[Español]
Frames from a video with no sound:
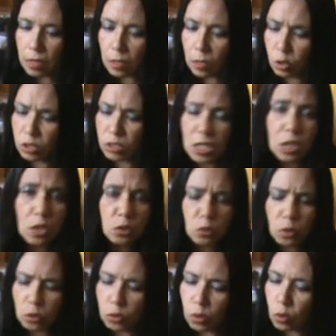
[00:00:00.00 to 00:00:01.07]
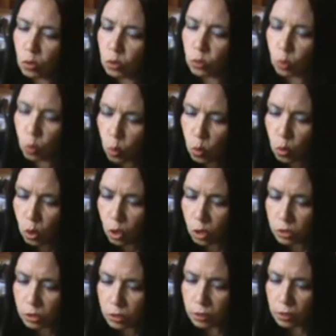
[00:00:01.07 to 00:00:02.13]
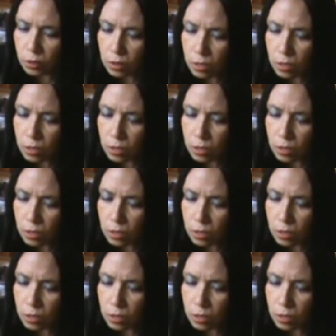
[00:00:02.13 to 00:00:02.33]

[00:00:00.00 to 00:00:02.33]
Los nidos no son oscuros,